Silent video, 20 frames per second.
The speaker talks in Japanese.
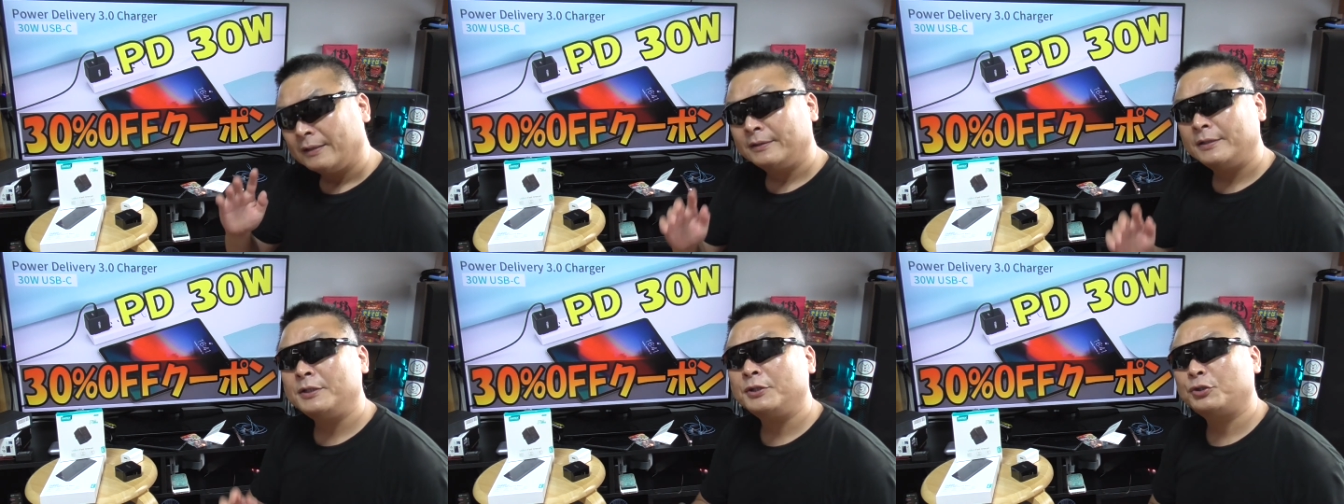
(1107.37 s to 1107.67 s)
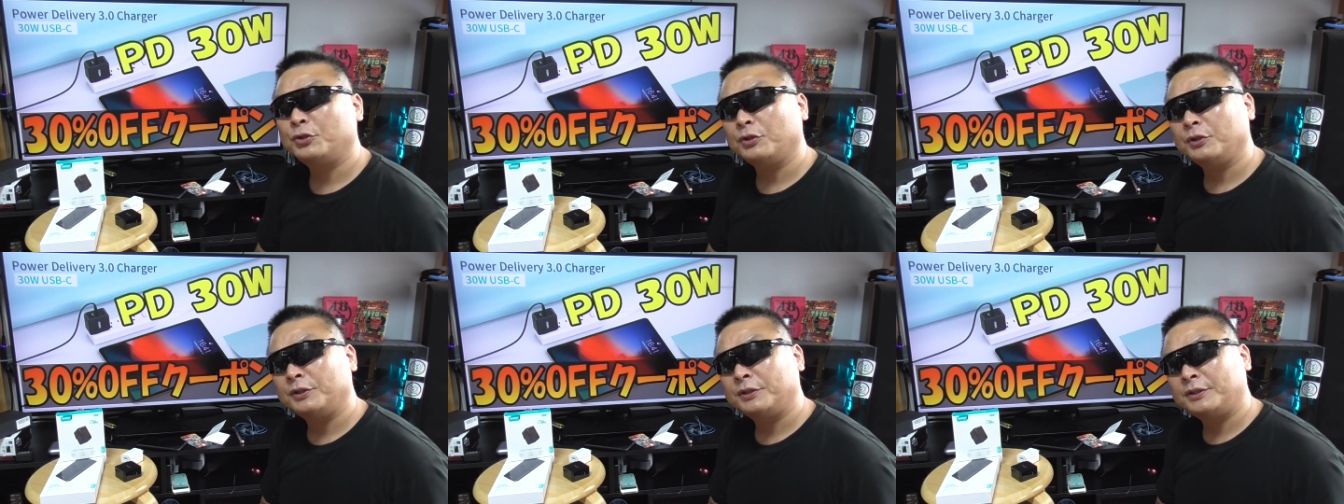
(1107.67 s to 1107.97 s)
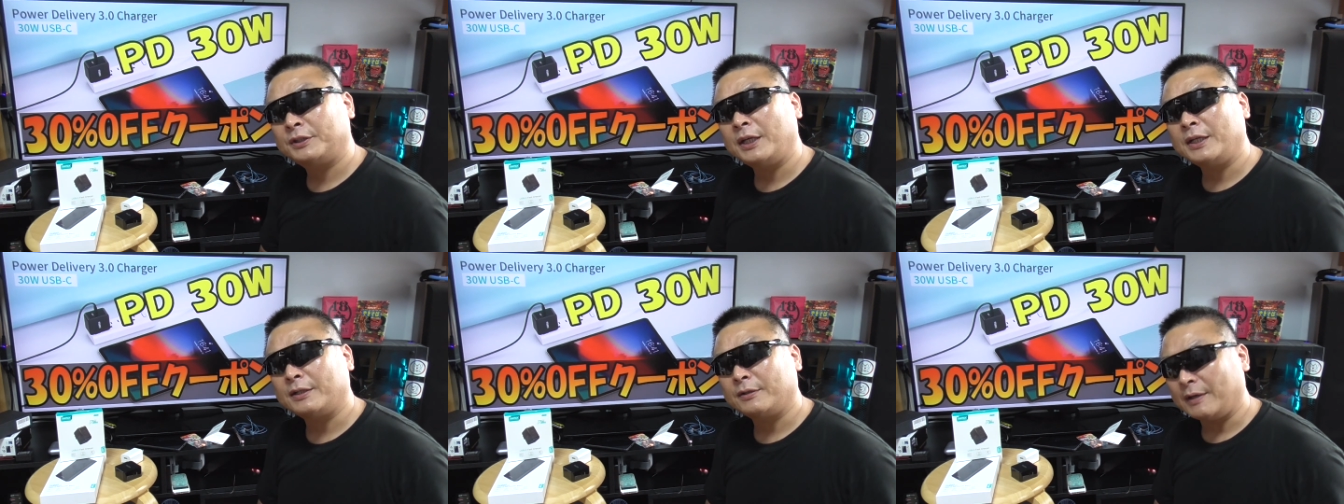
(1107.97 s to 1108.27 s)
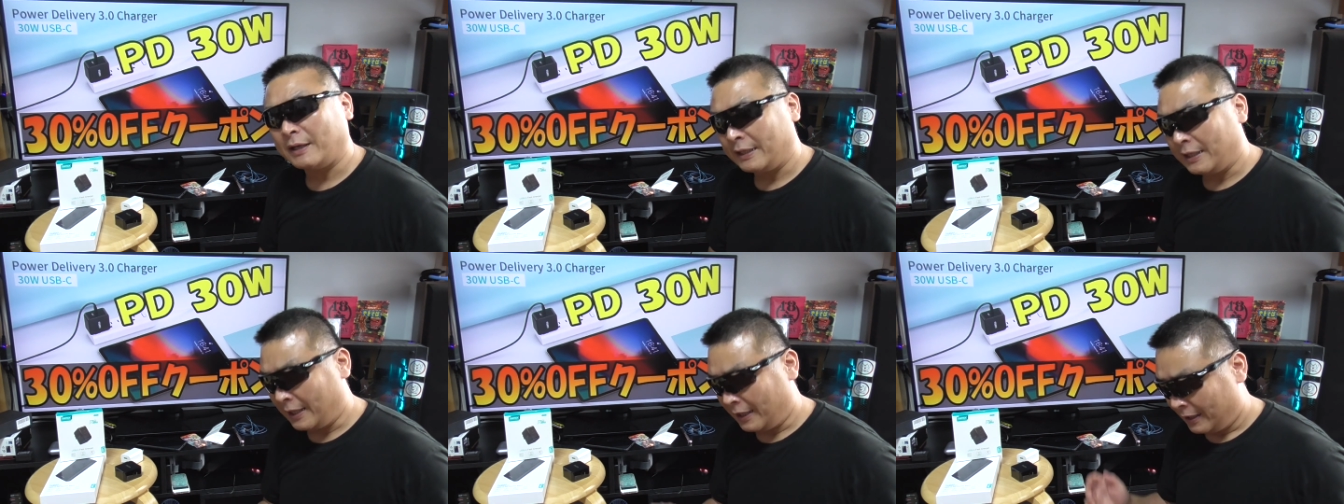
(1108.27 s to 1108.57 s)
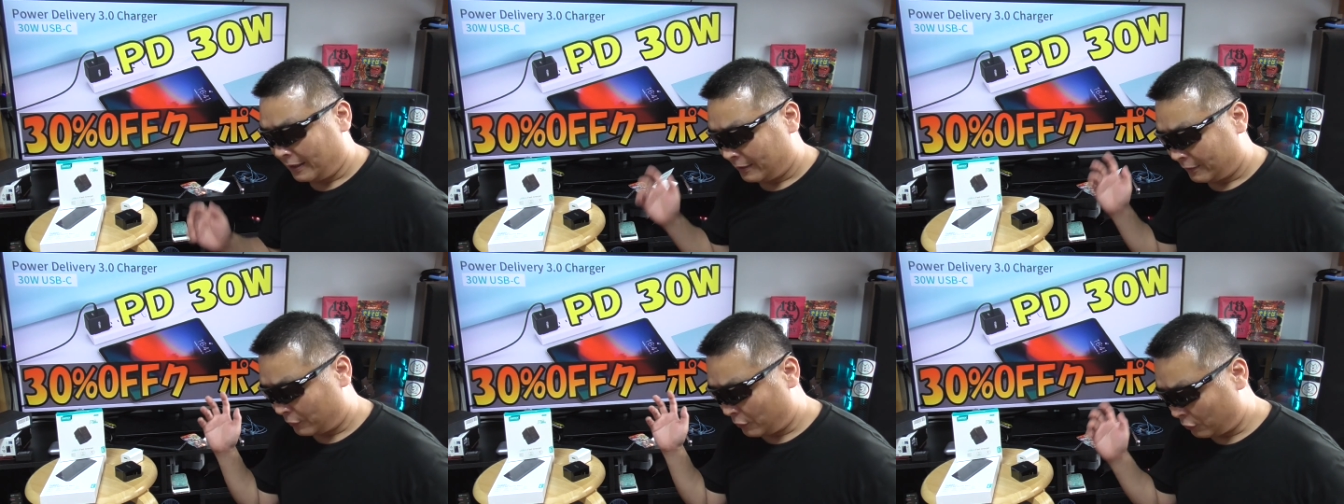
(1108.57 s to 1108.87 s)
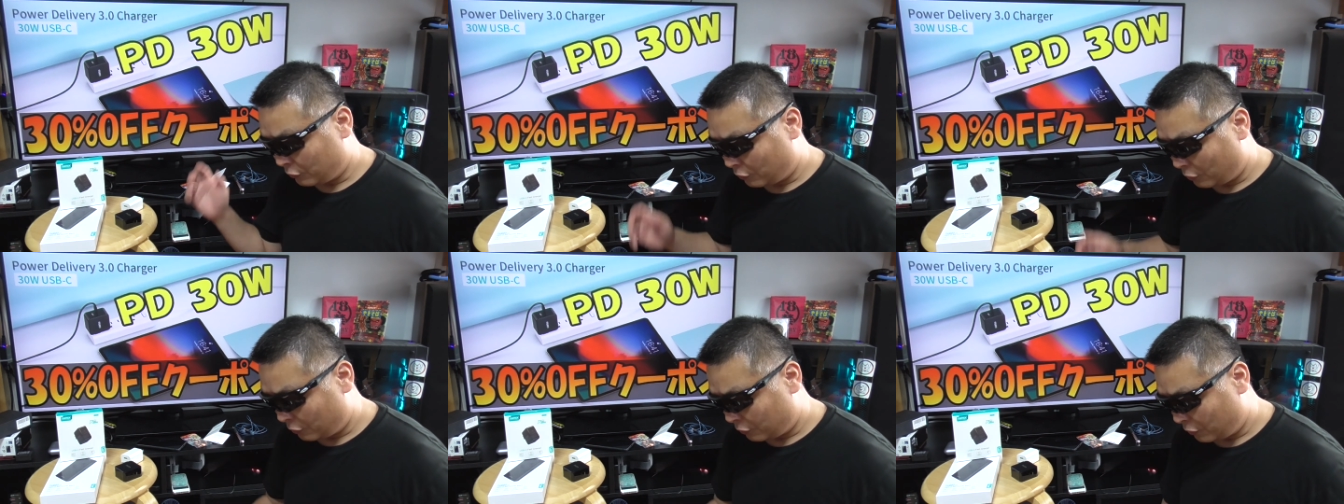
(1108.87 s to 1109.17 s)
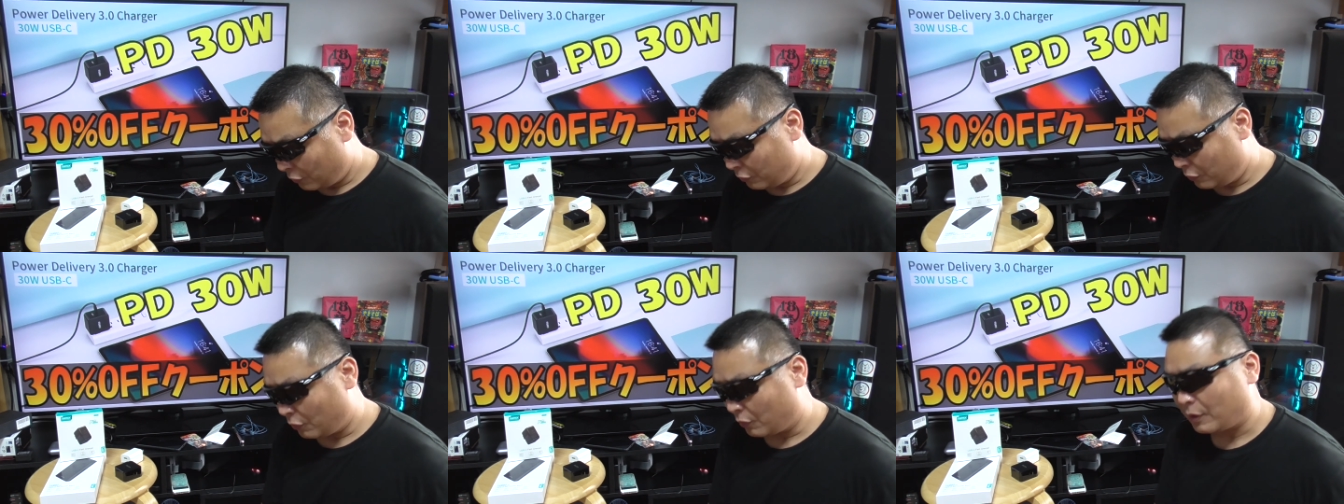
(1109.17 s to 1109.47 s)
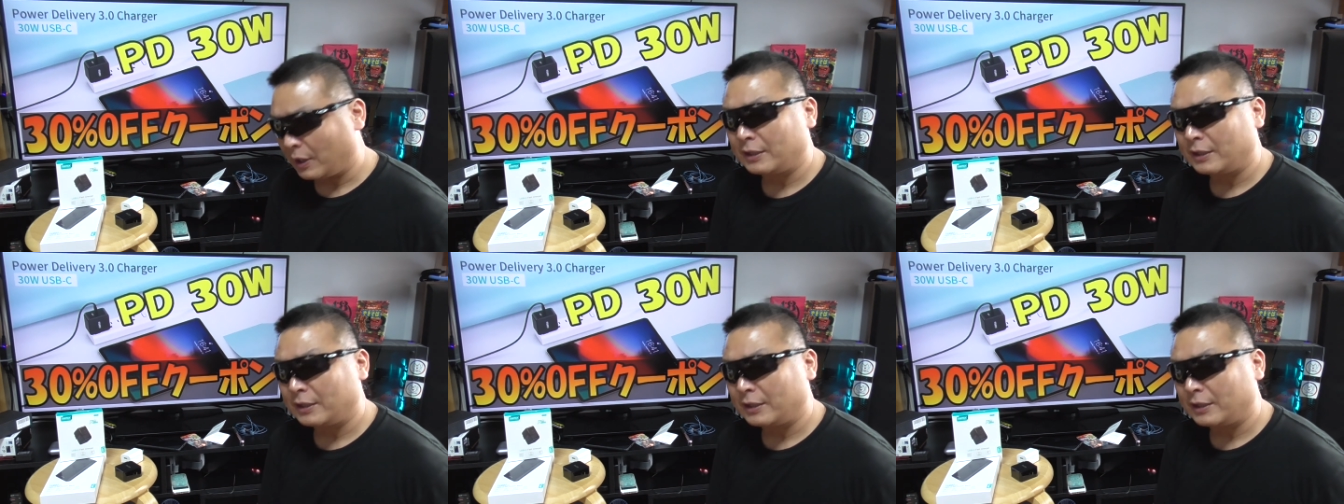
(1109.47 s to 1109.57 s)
21世紀はねどんどんどんどんこ